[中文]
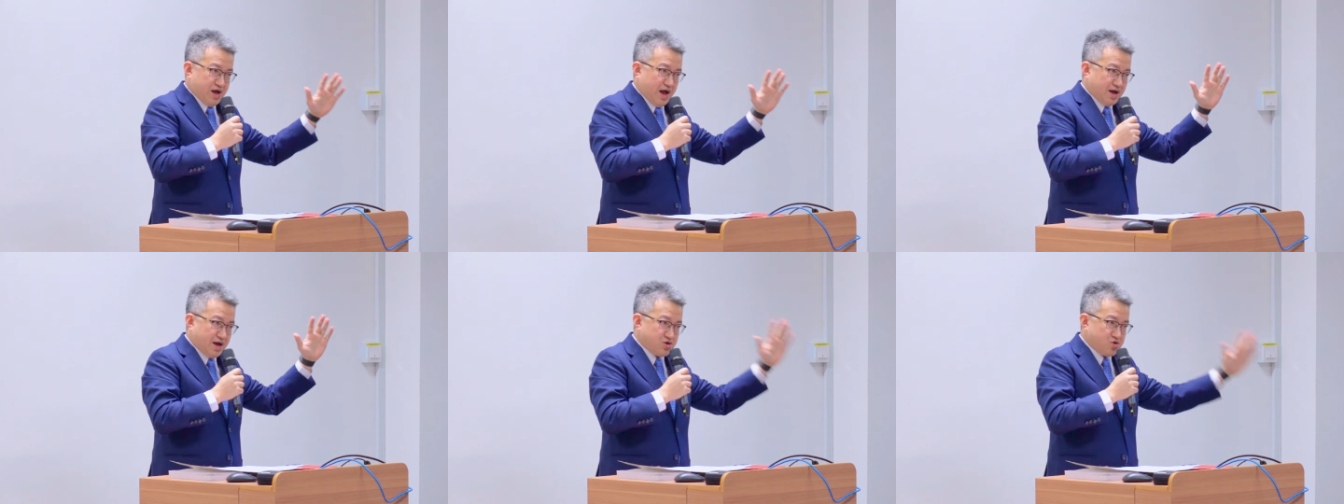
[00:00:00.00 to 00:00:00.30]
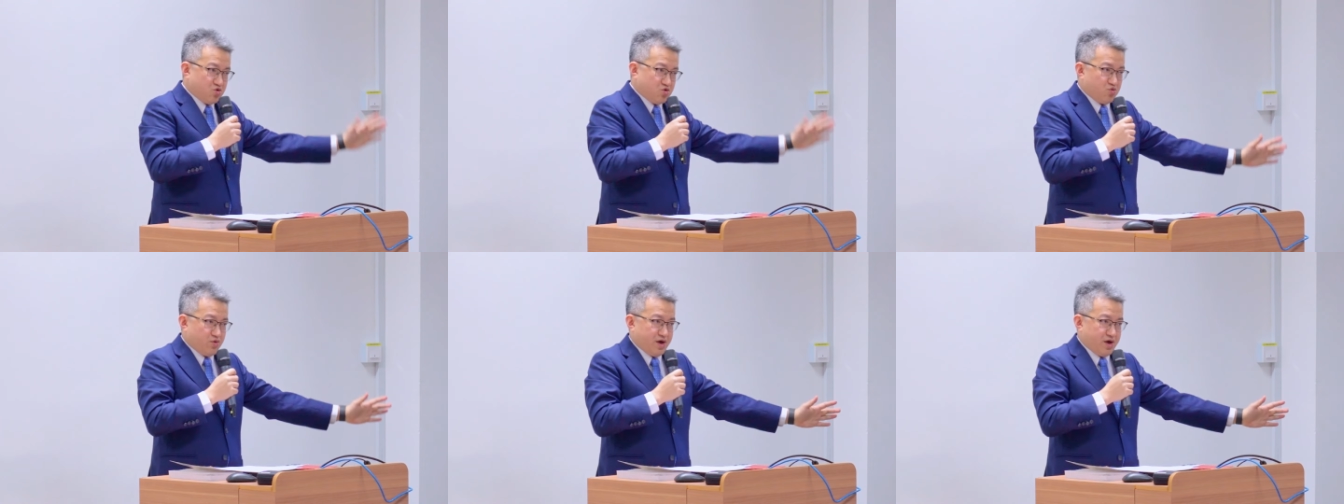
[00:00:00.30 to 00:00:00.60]
康
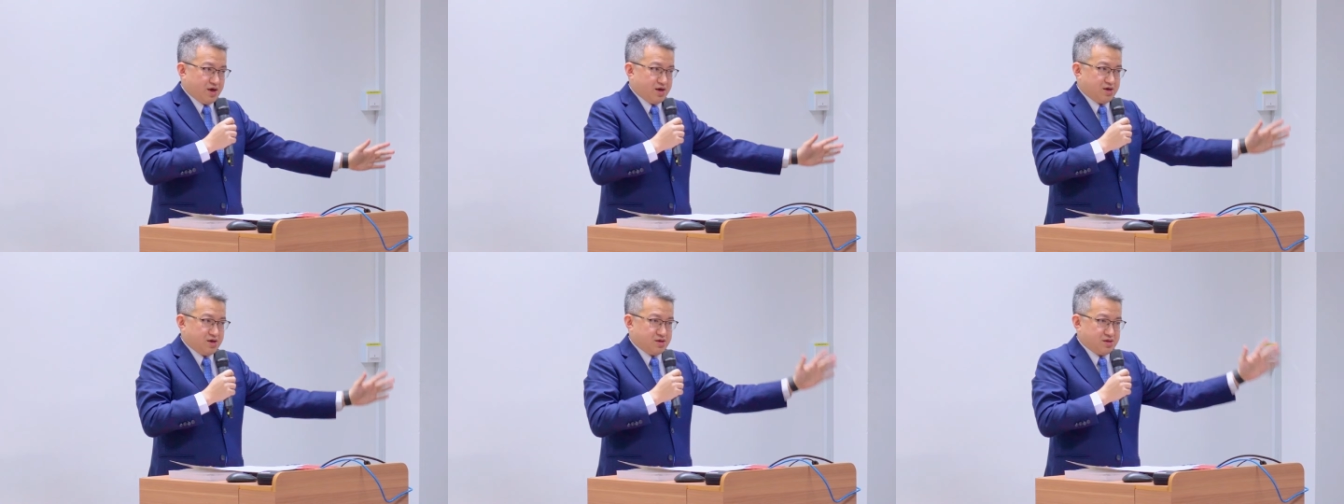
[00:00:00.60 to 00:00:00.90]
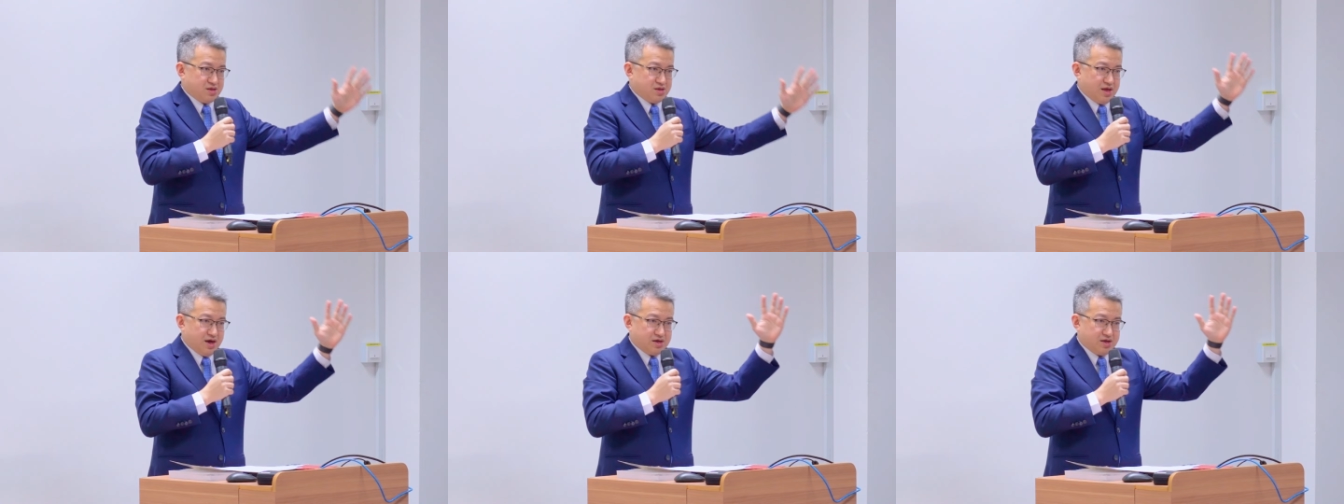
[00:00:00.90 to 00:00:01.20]
有为
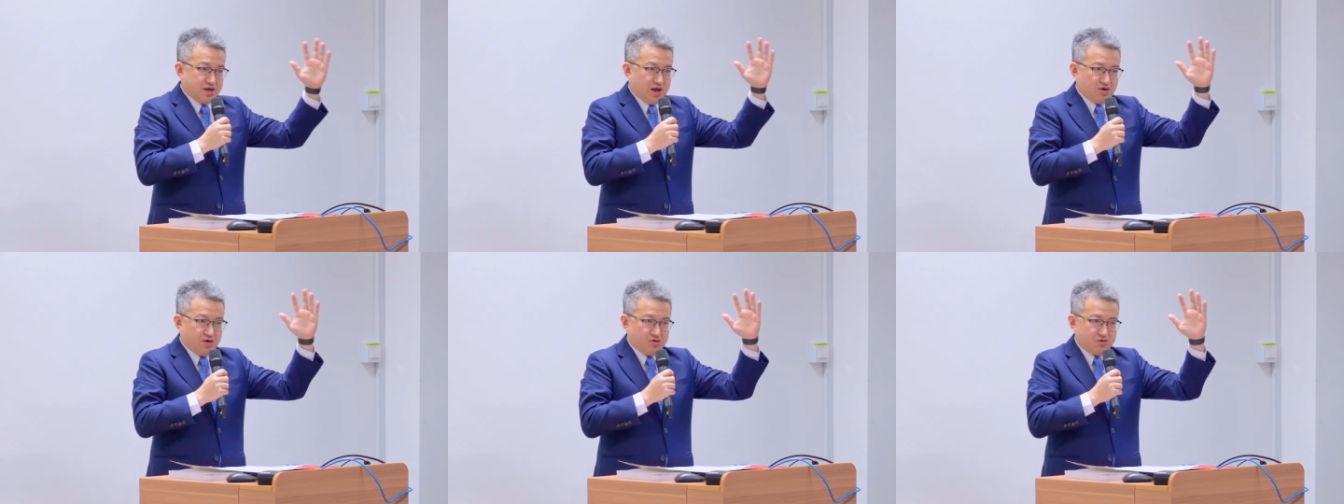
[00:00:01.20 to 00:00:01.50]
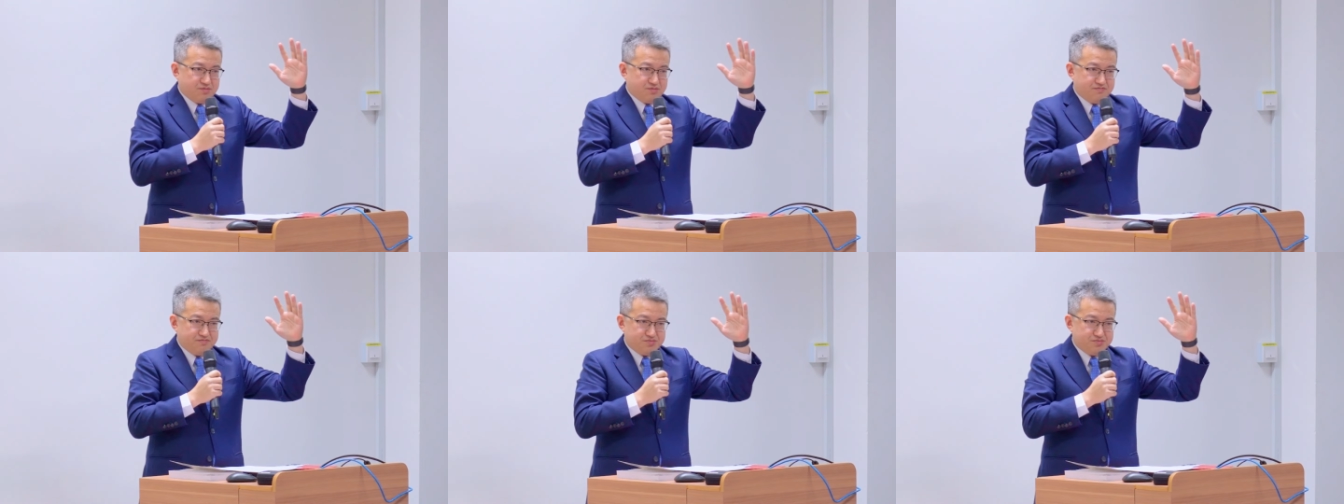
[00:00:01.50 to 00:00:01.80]
来
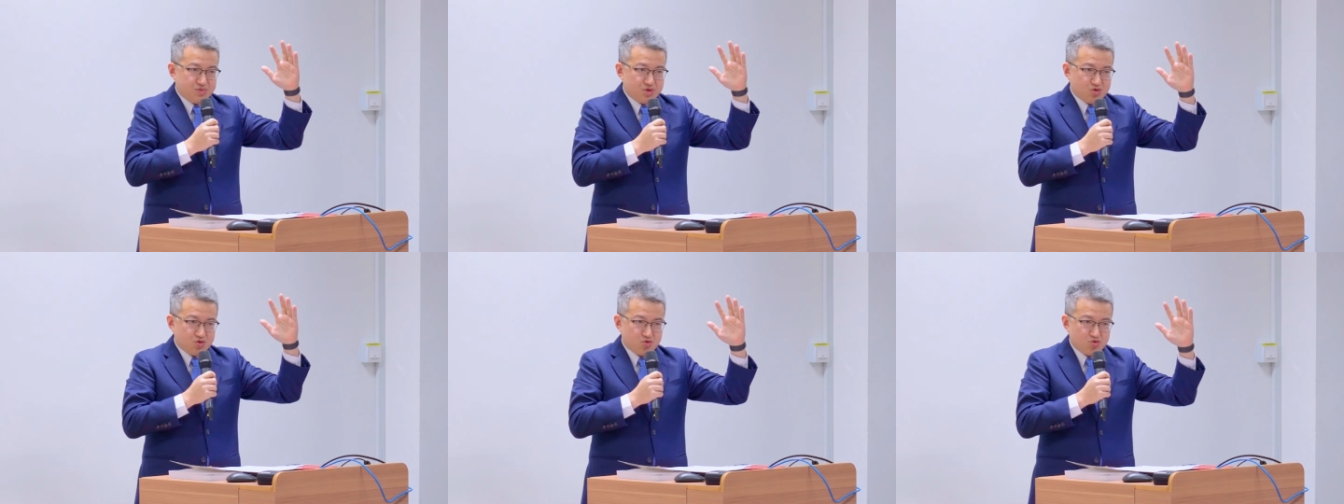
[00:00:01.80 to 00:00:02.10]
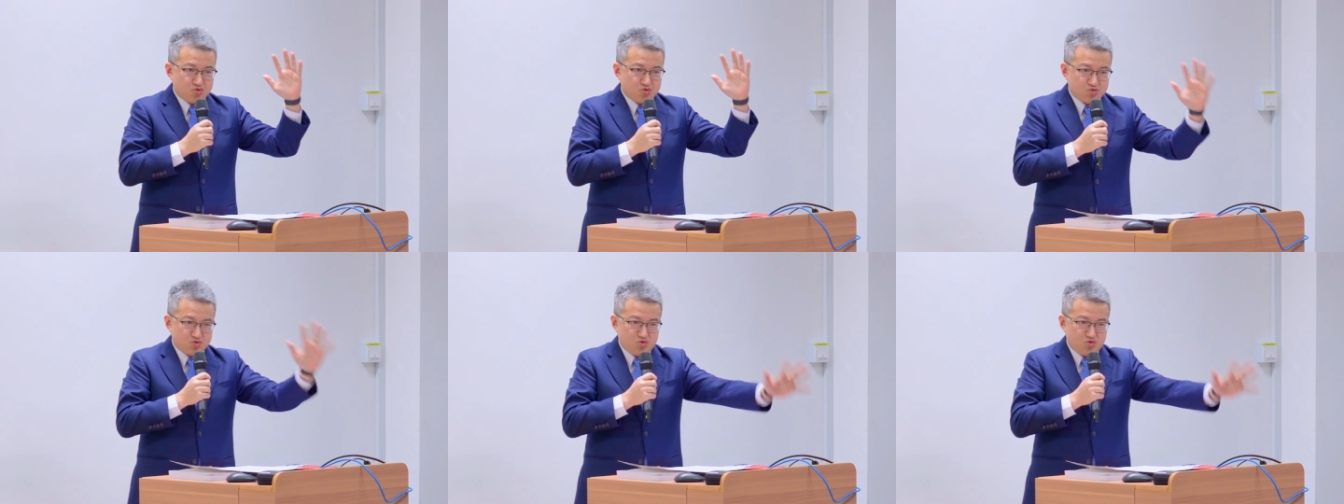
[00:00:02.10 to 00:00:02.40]
到
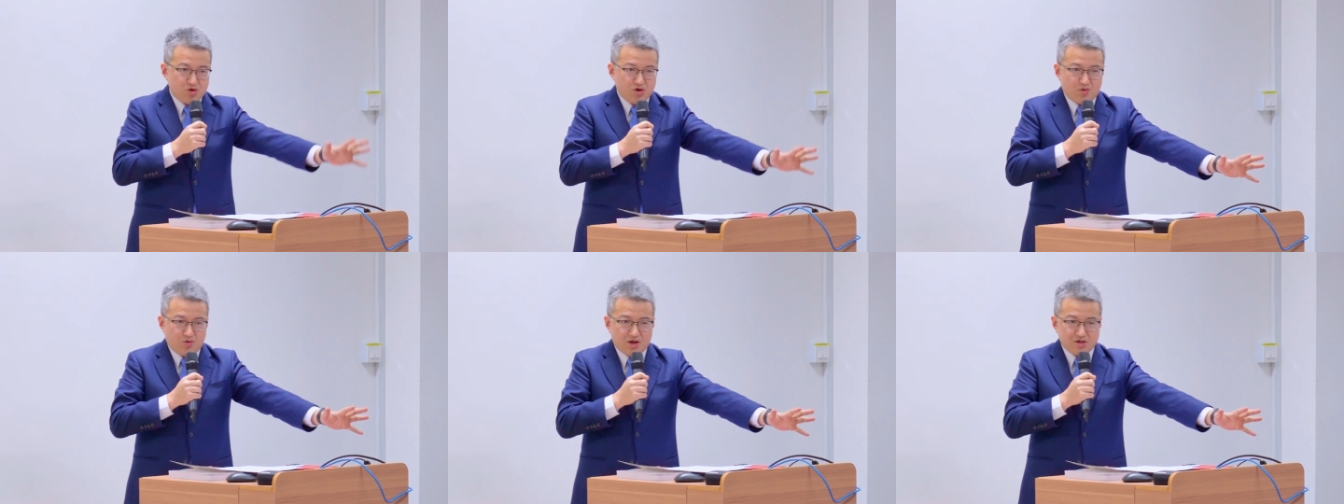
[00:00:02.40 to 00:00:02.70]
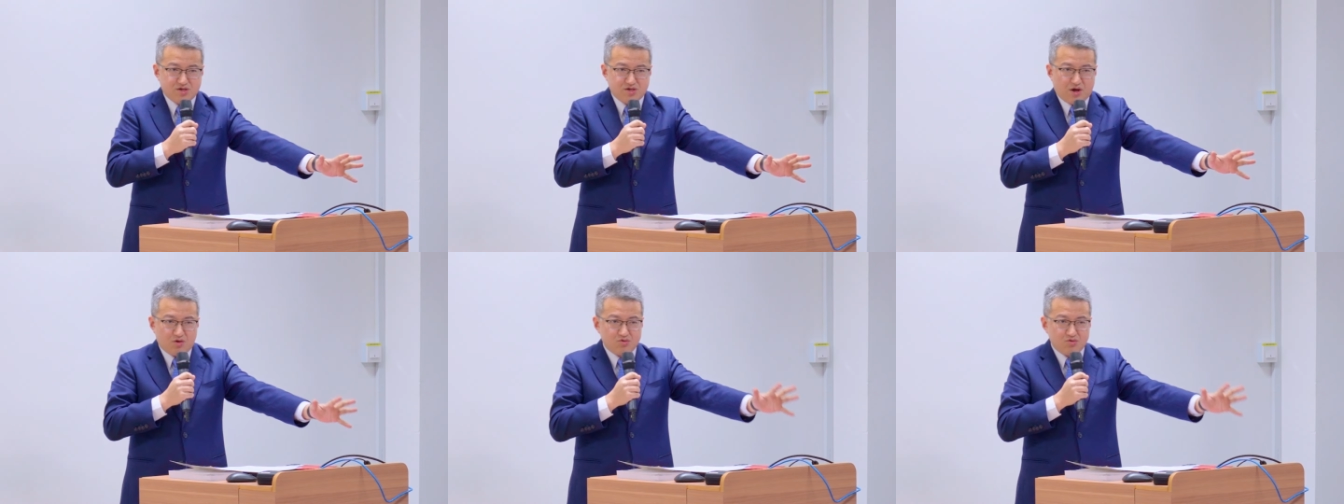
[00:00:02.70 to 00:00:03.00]
推广
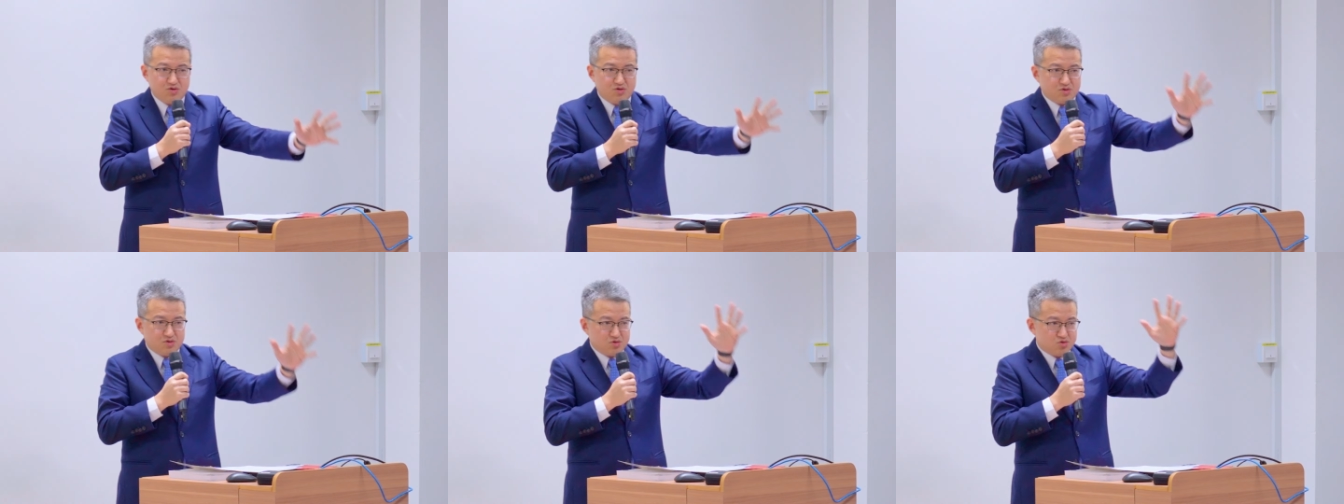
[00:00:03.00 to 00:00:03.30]
教育，